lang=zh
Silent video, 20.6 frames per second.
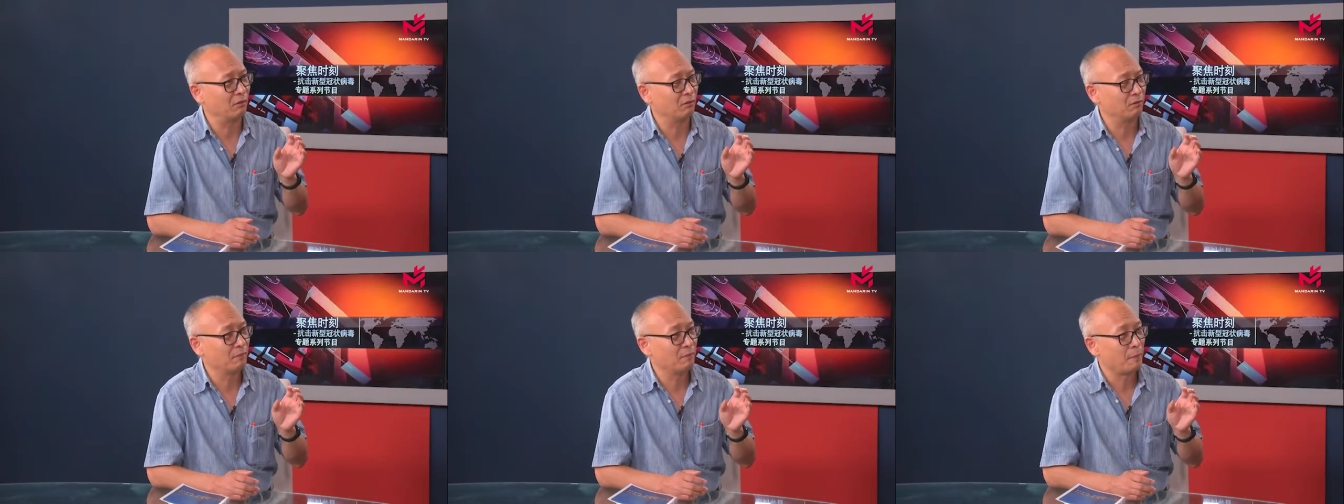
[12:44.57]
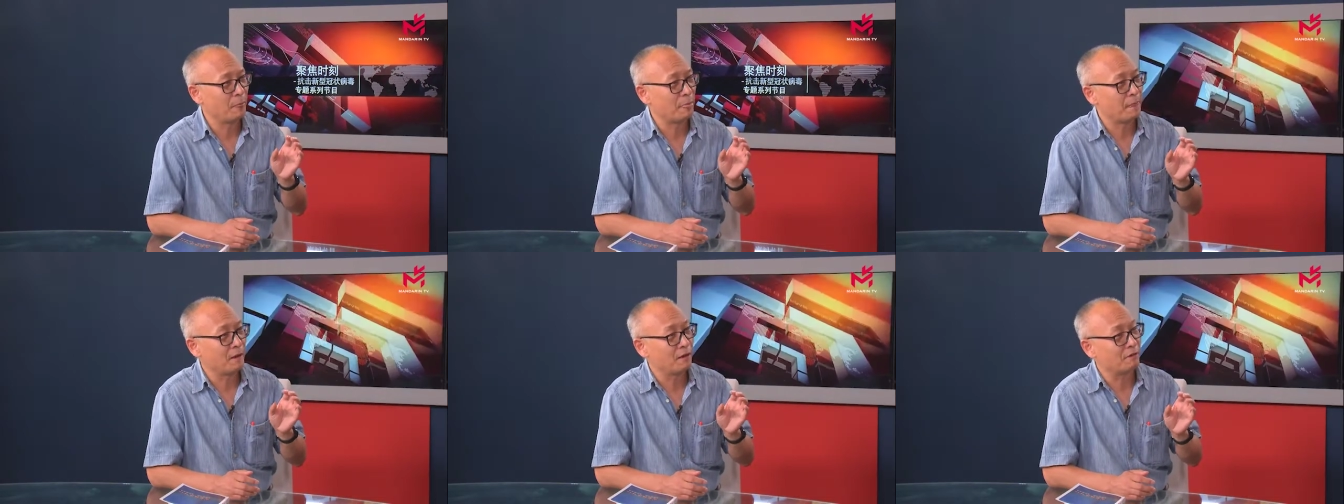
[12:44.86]

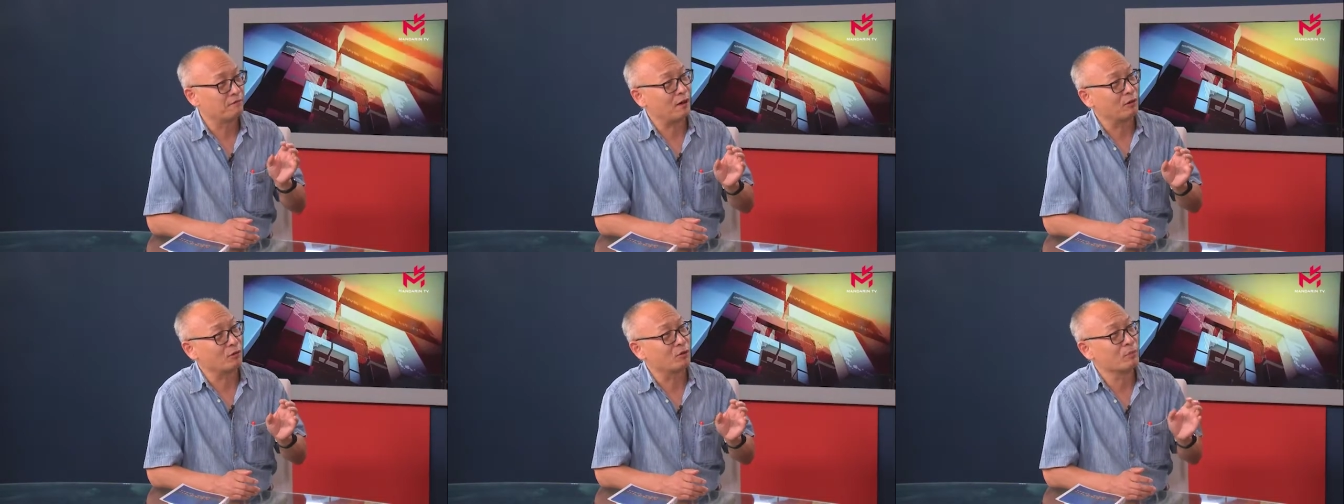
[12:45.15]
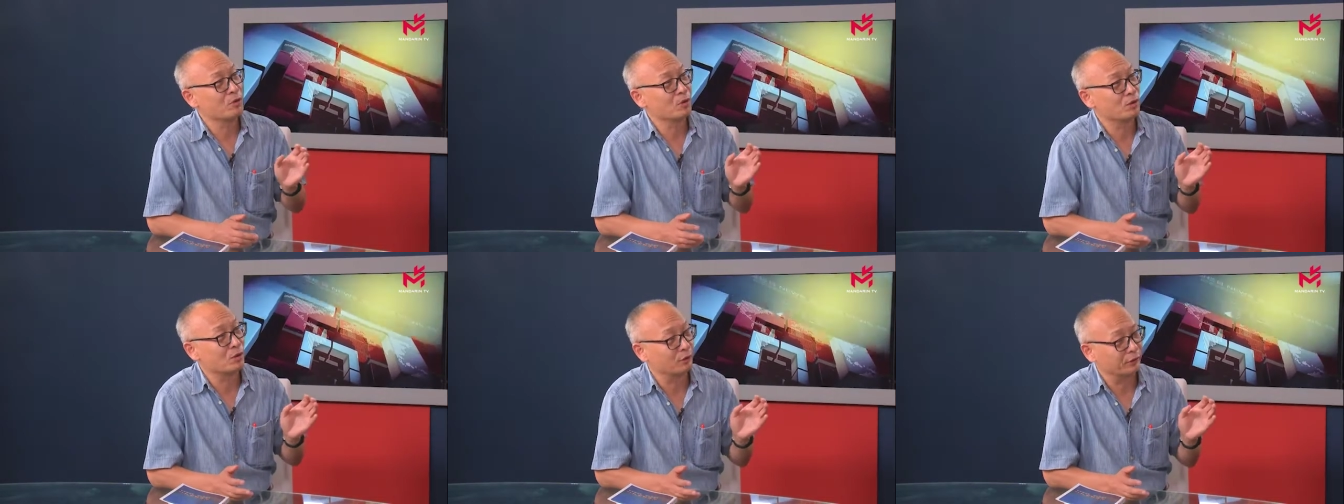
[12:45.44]
嗯，法国
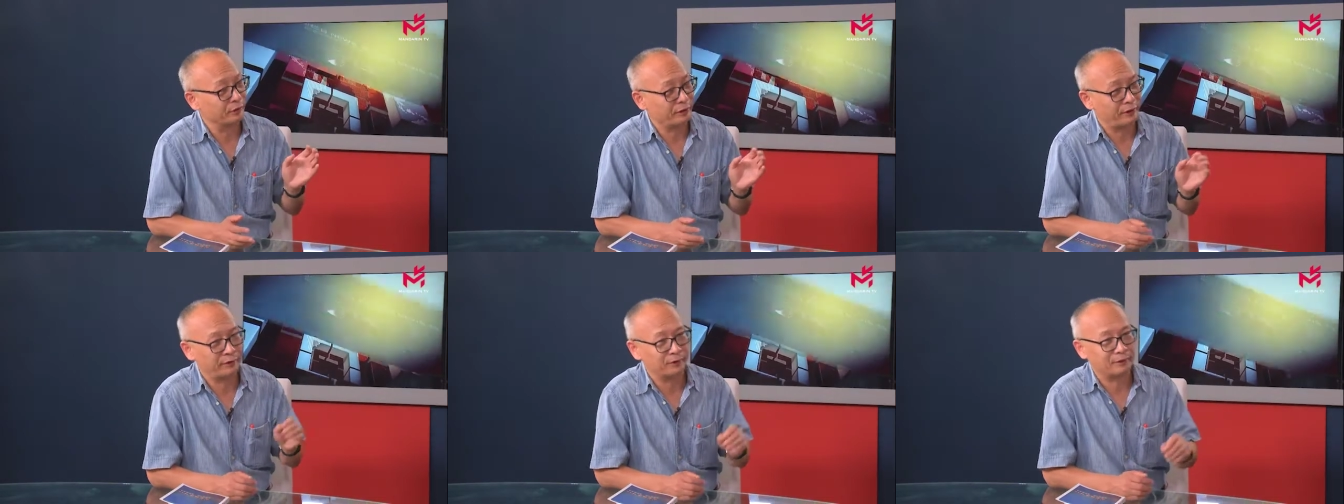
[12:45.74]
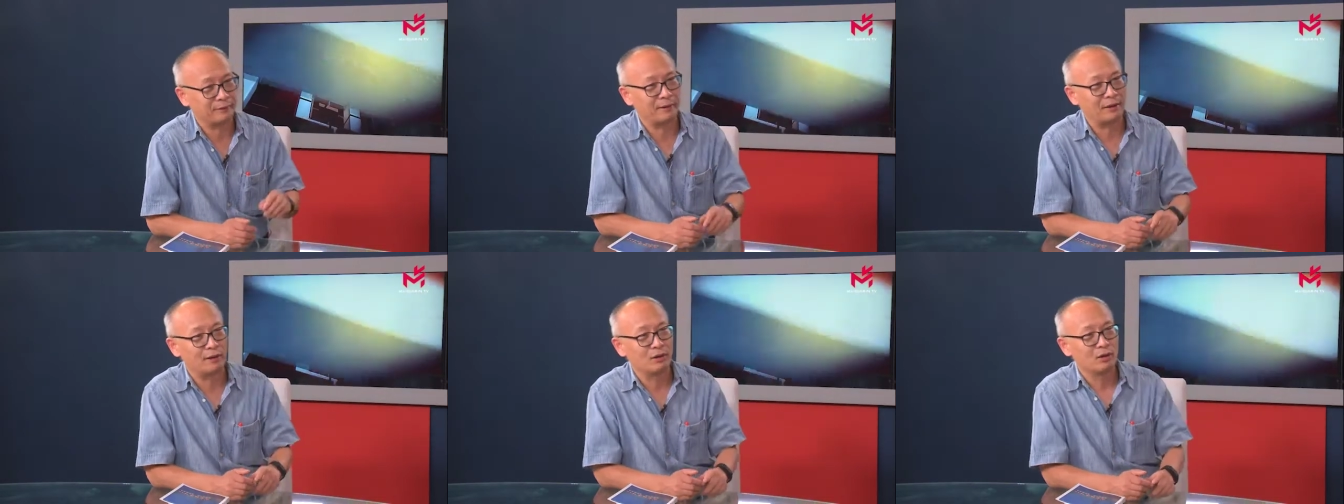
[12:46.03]
没有口罩，
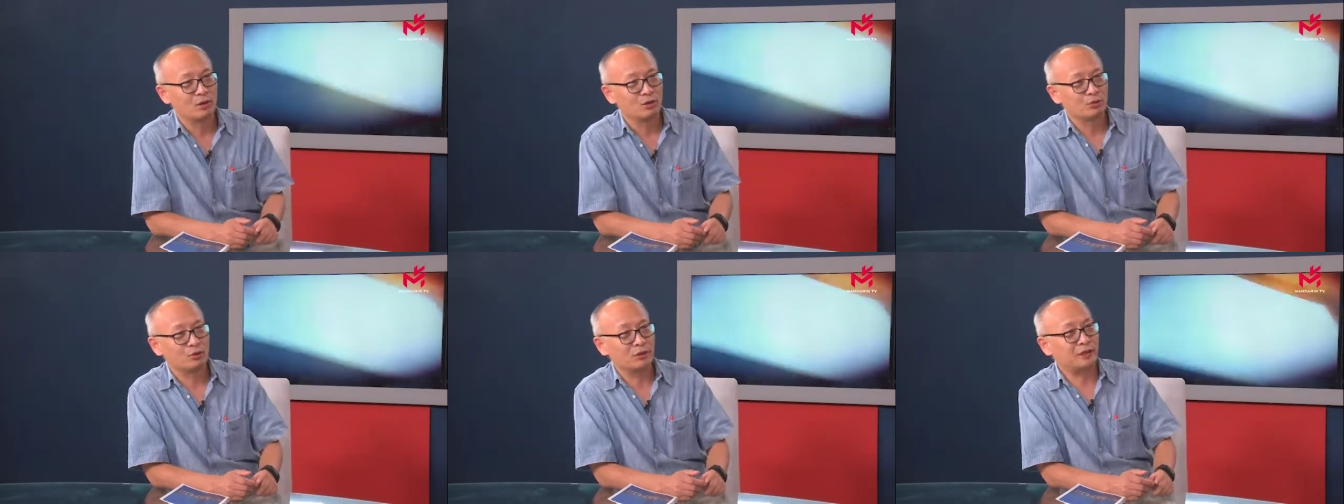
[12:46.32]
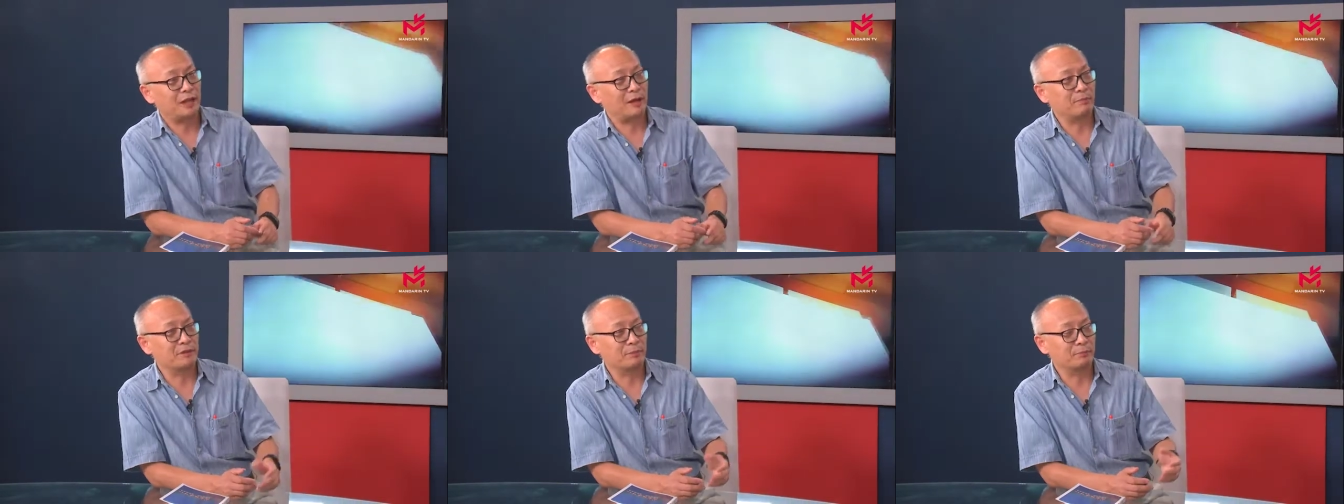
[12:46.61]
对吧？所以
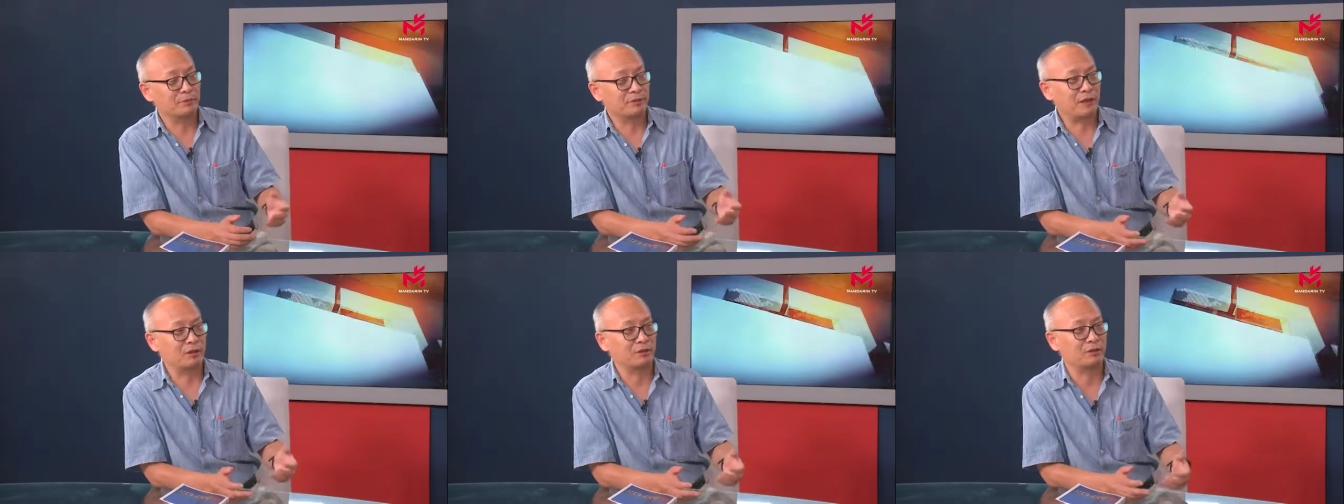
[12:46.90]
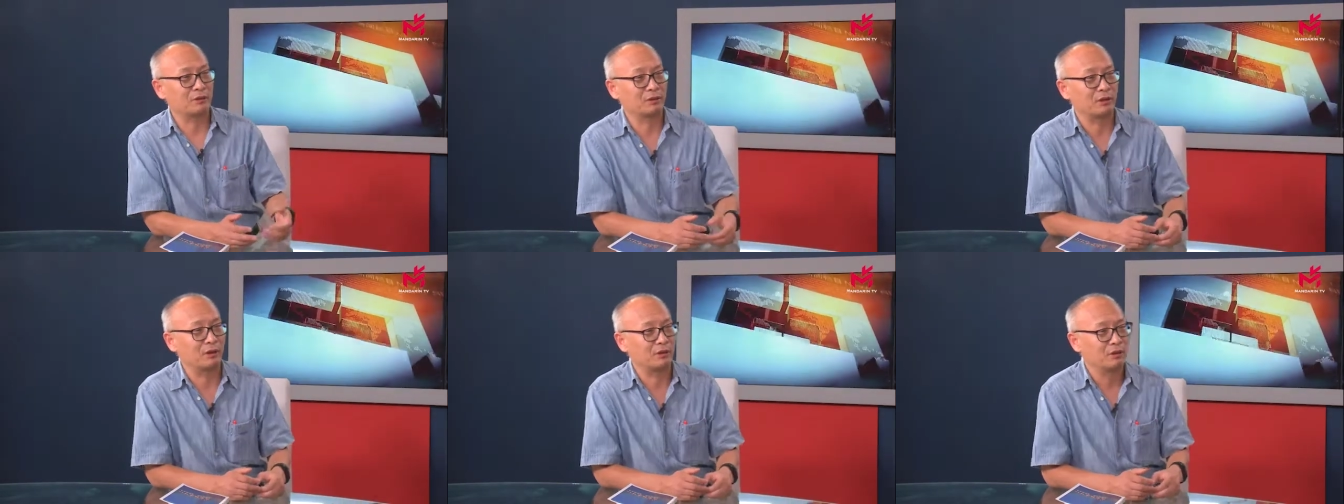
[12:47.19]
他们也不戴
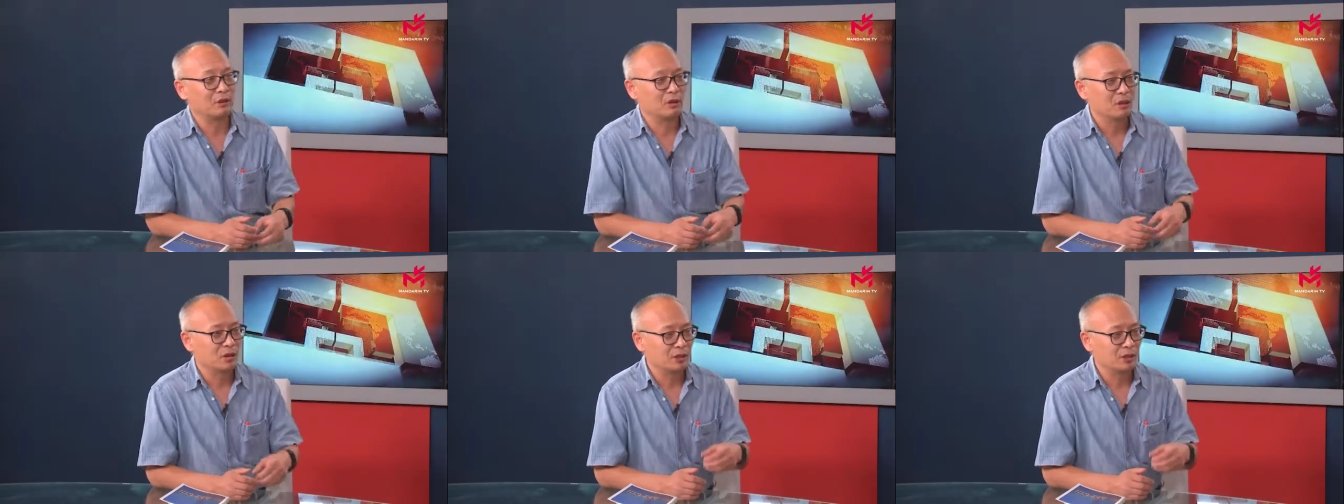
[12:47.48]
口罩。